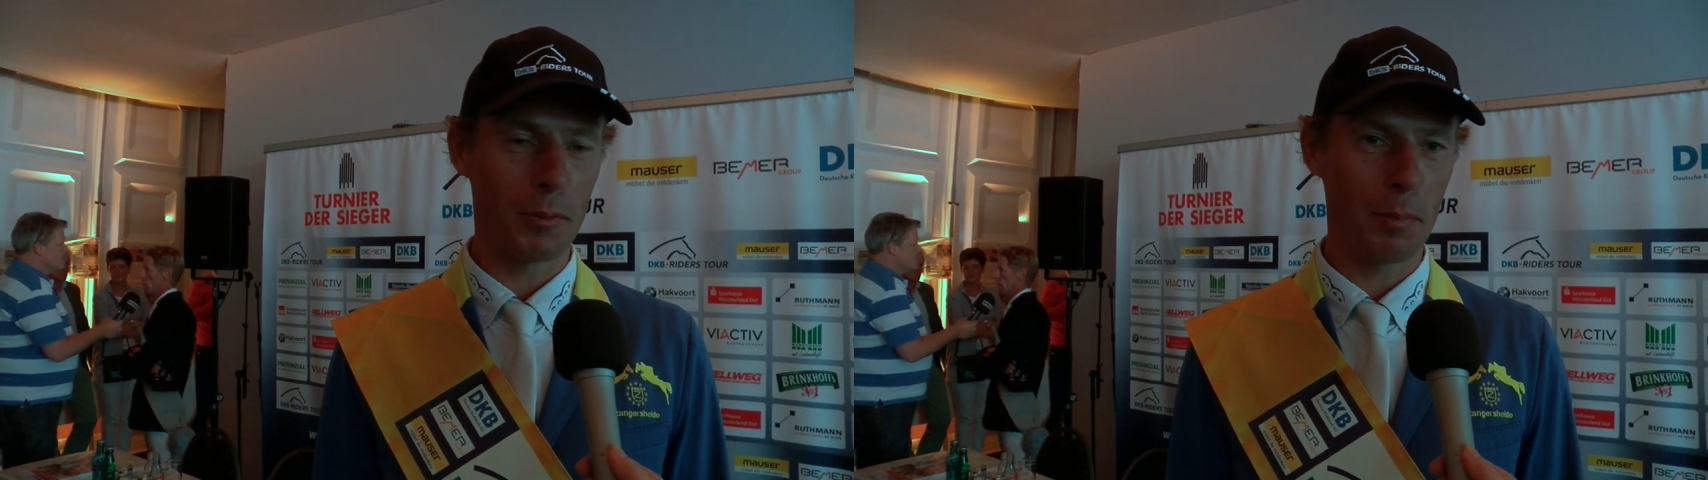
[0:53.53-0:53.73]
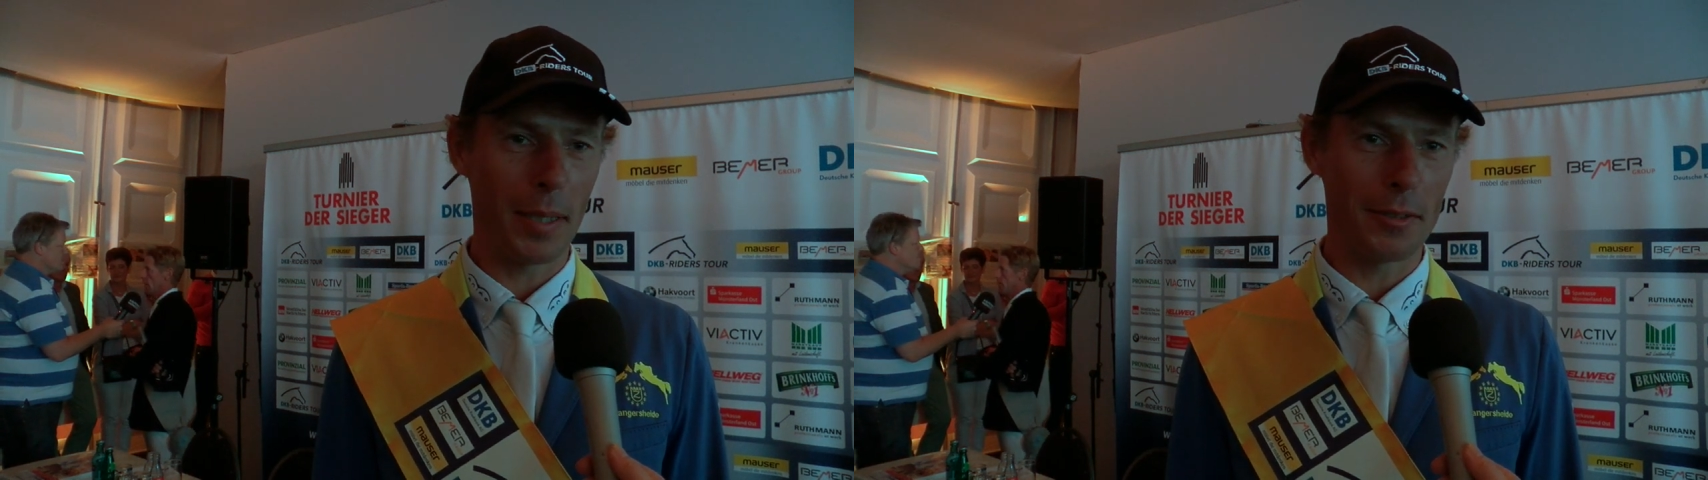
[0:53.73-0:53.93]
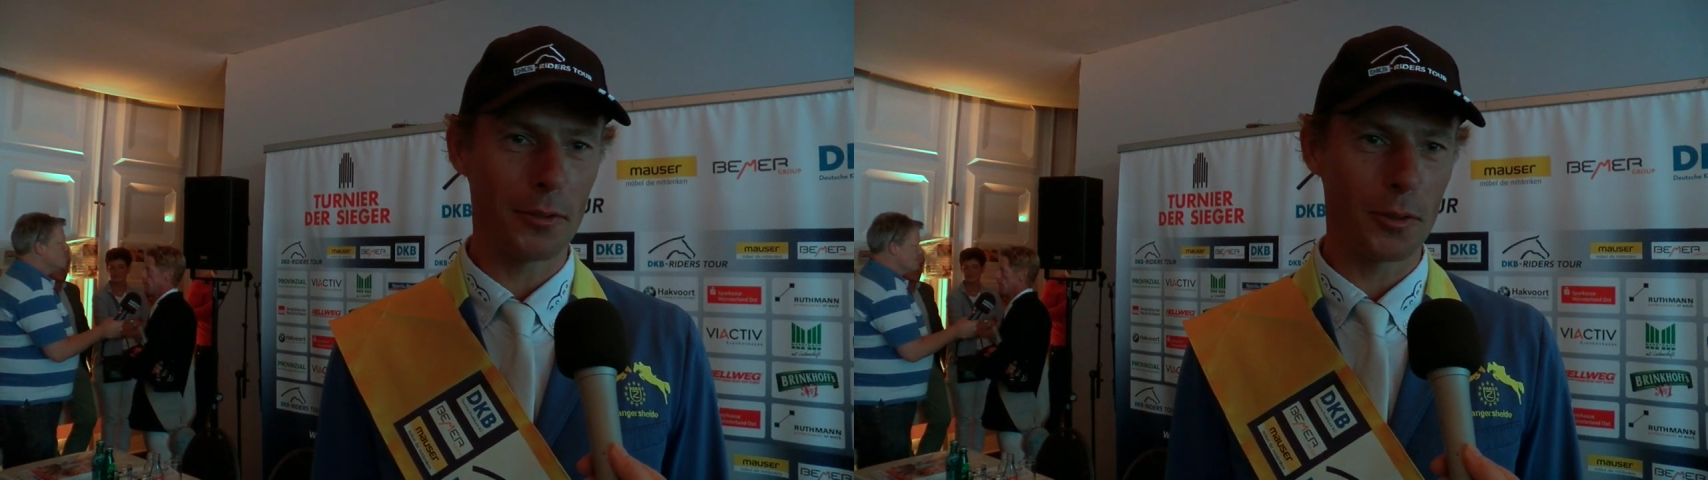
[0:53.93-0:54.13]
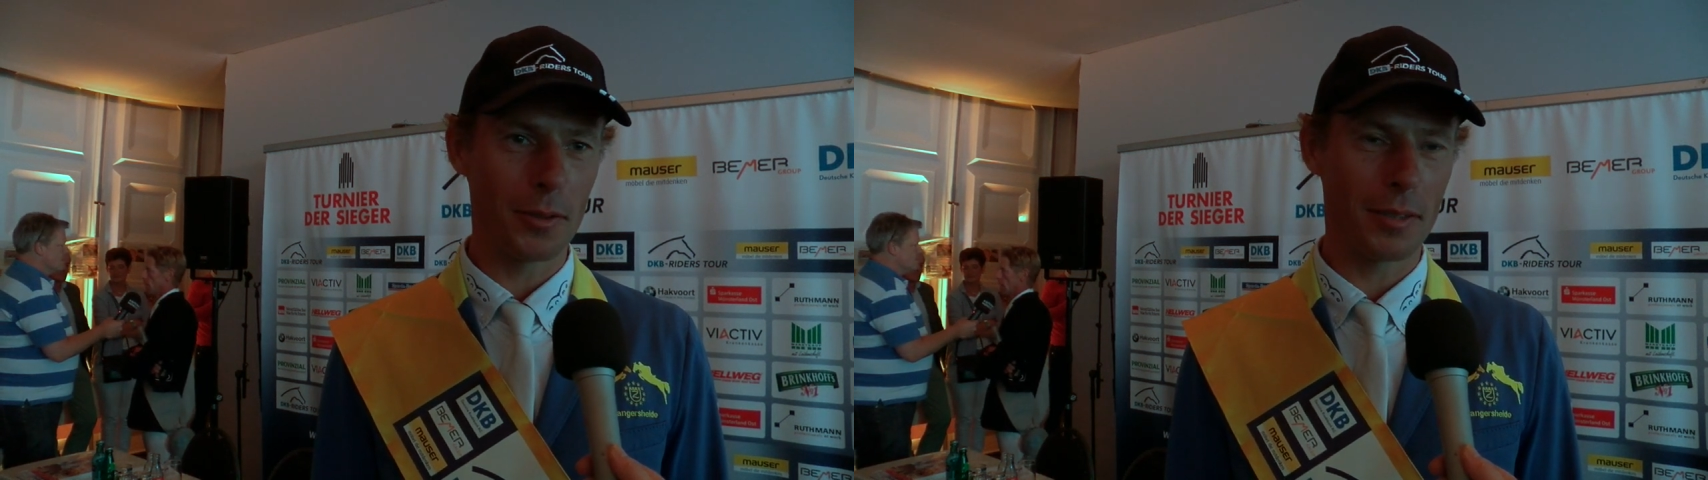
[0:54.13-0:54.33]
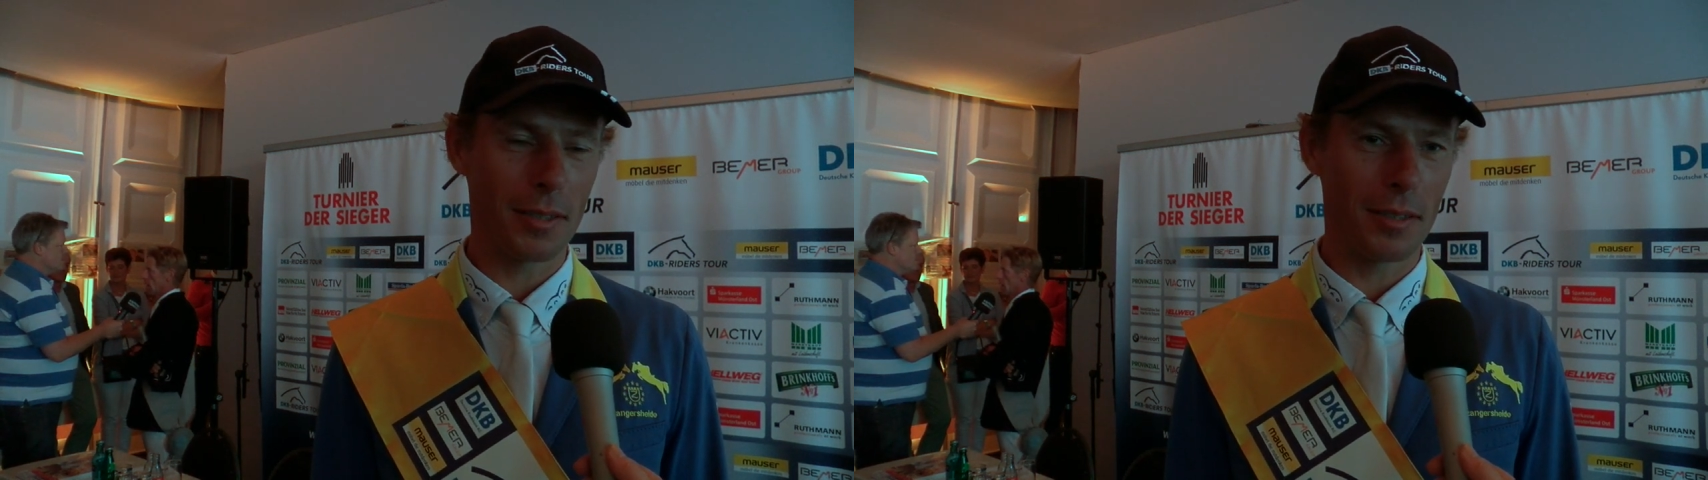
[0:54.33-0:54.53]
Moment
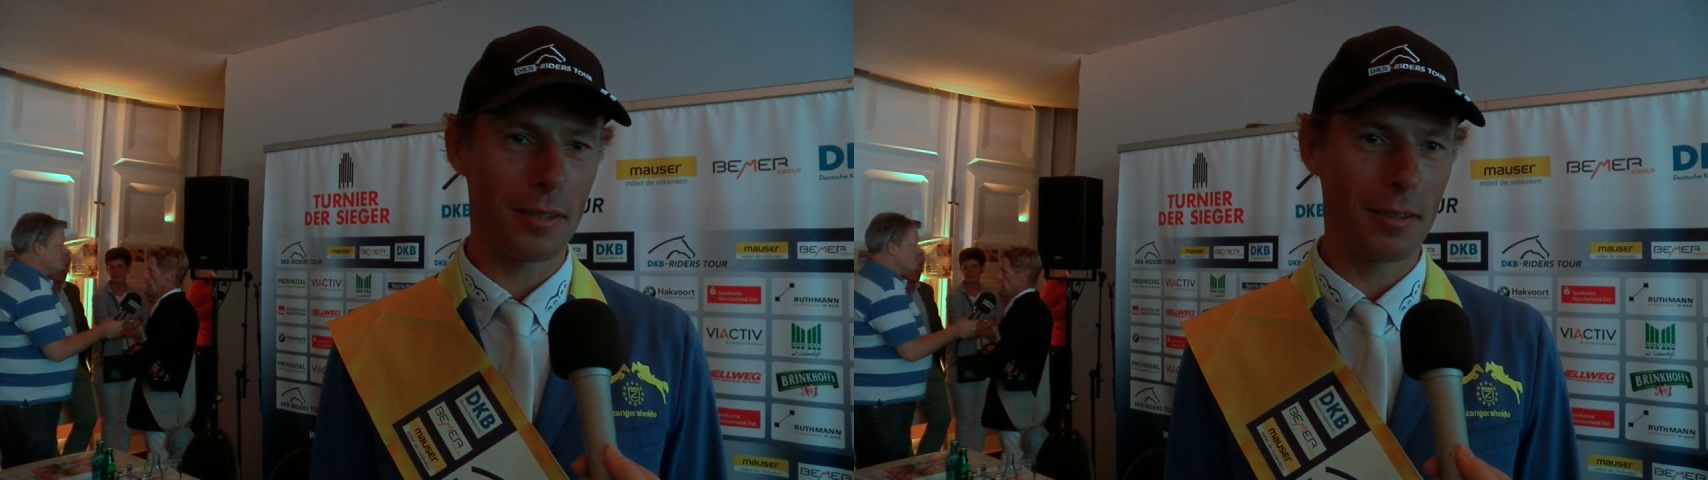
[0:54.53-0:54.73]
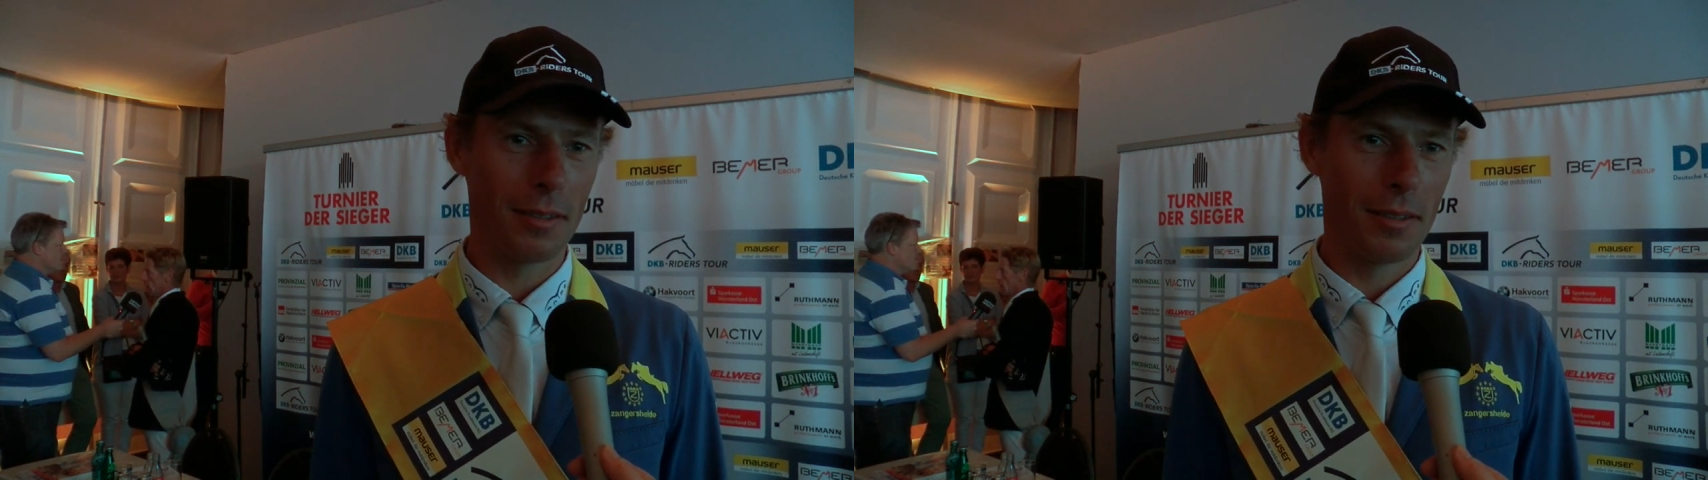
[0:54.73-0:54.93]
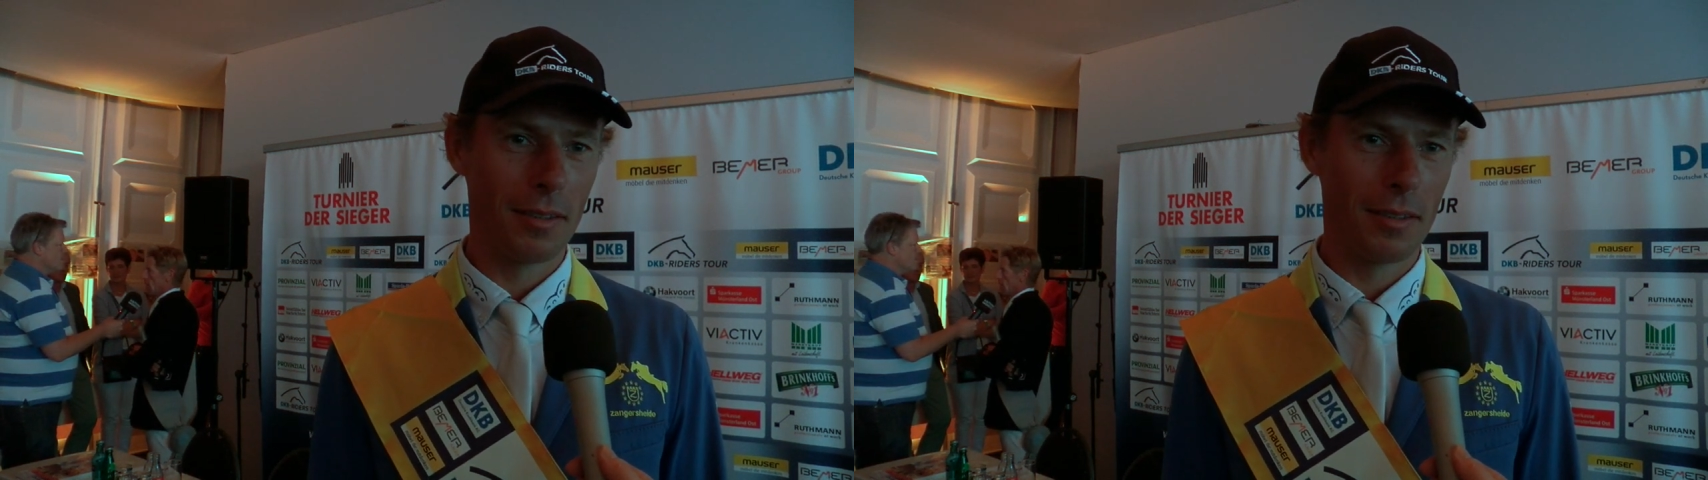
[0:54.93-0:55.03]
und äh,